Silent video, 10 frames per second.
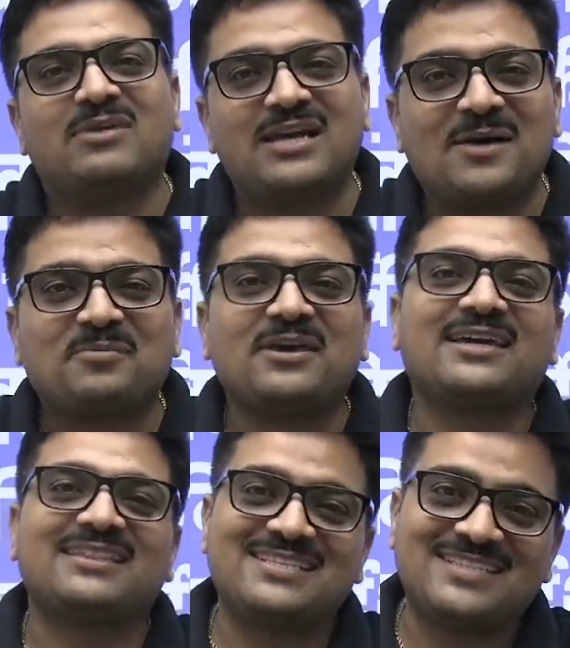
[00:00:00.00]
भाई आपके
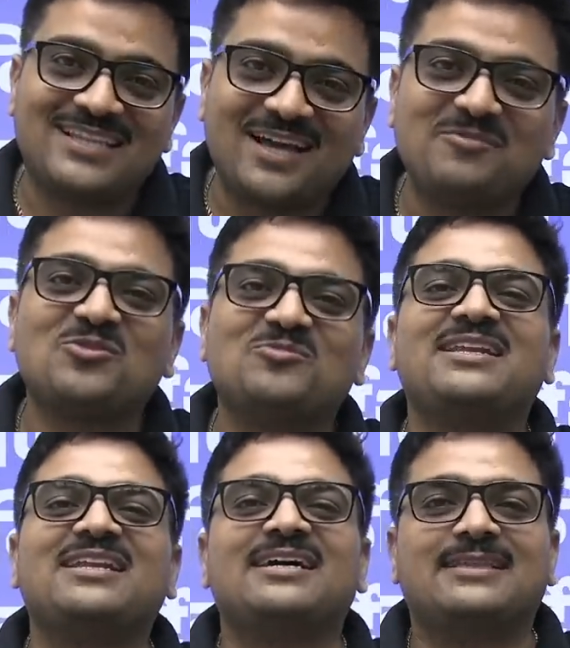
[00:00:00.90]
इकतीस दिन का भी तो
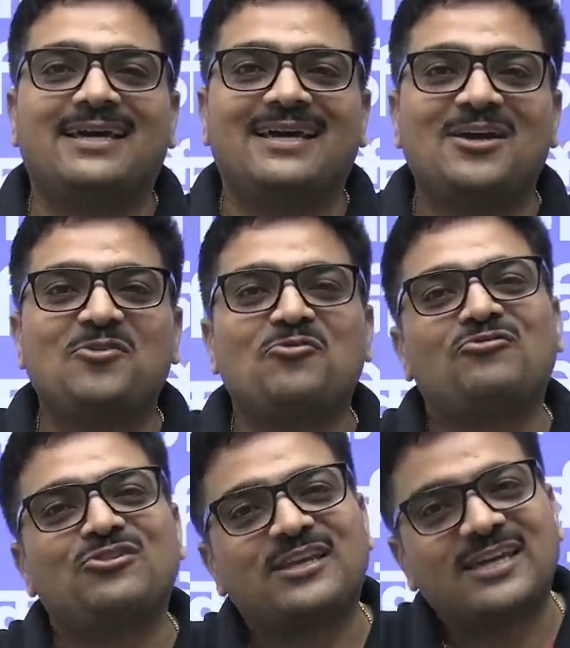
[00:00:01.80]
महीना आता है
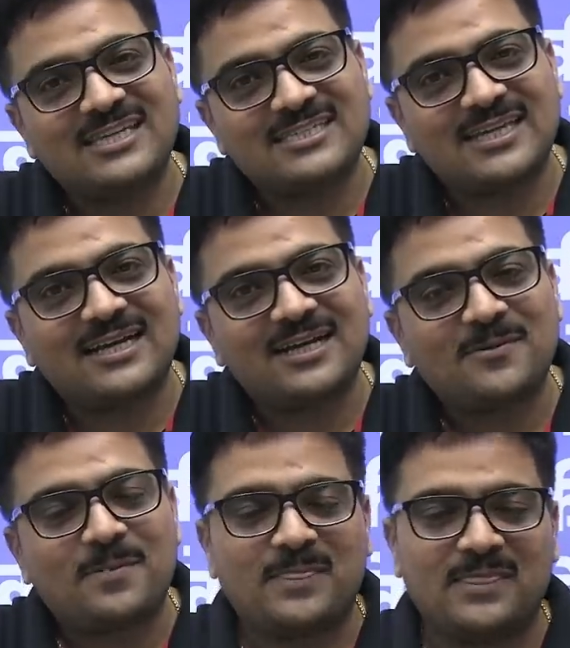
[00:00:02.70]
फिर क्या कीजिएगा
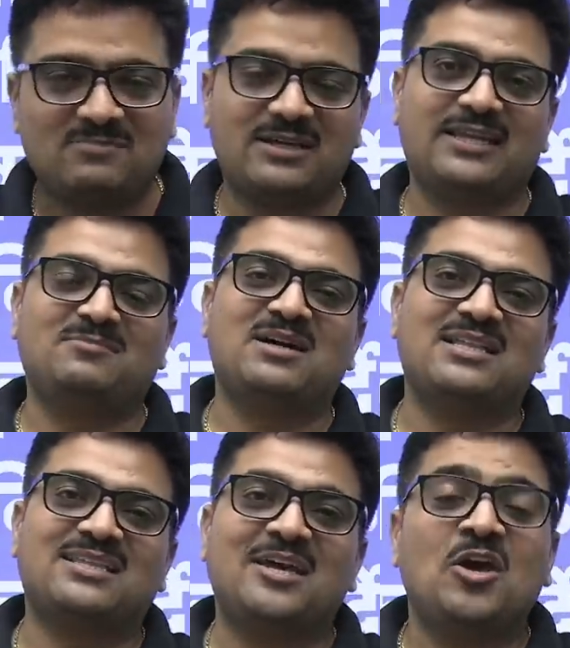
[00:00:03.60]
नंबर एक
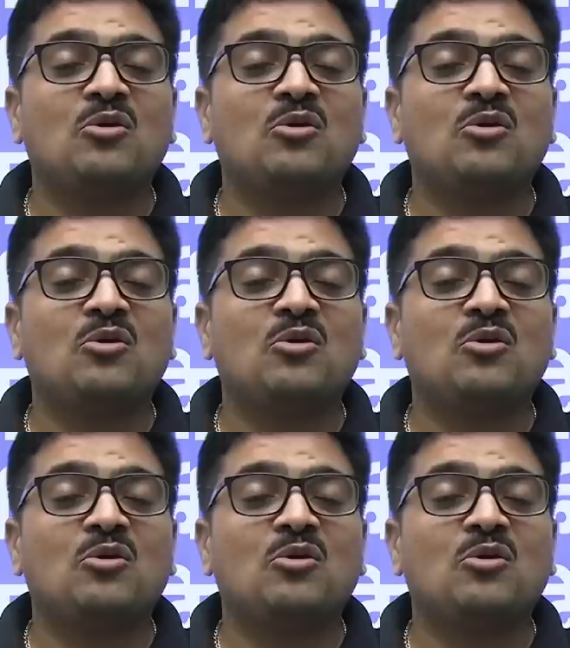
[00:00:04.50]
बात